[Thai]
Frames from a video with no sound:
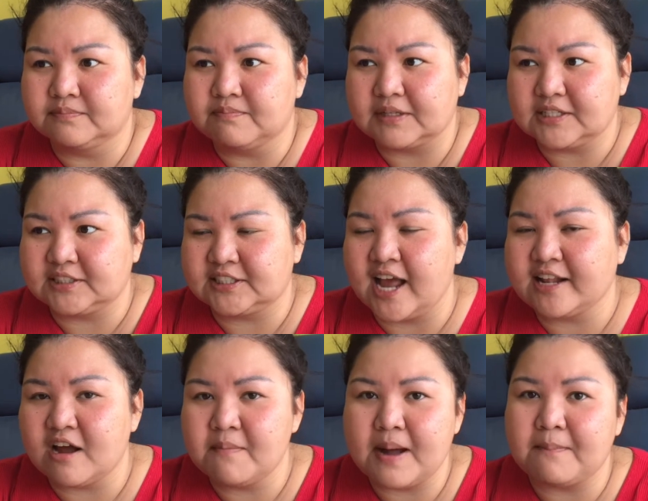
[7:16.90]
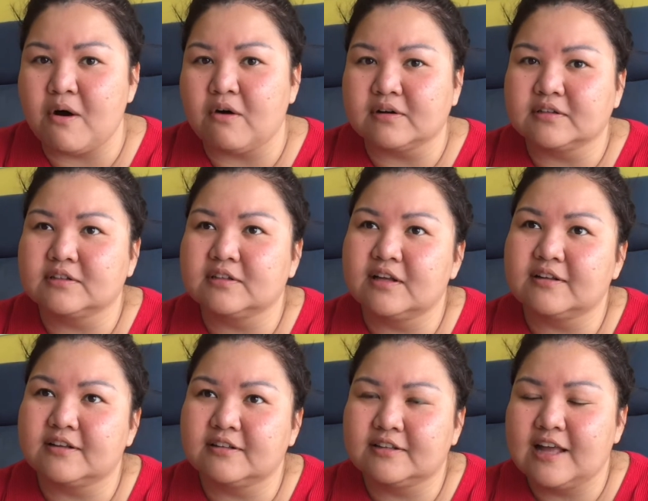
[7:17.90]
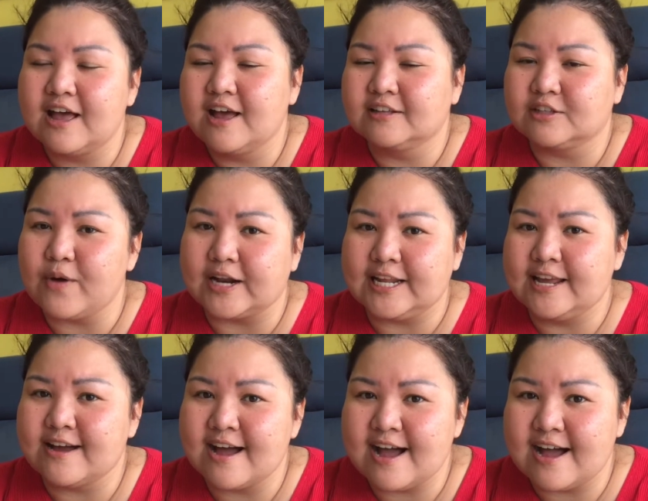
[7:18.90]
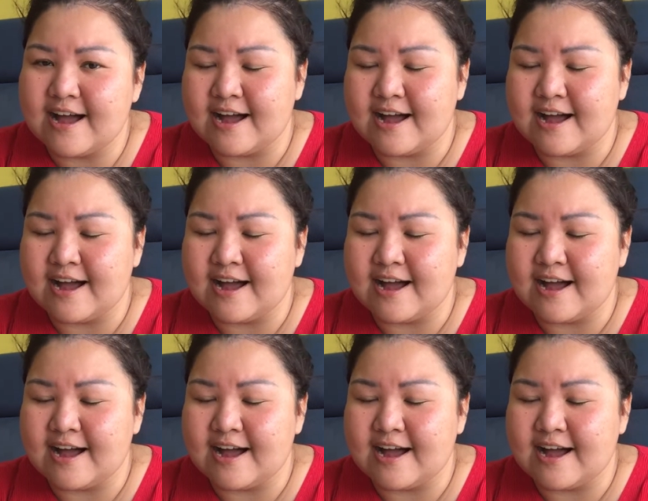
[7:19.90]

มันจะแชทเข้ามาบอก สวัสดีค่ะ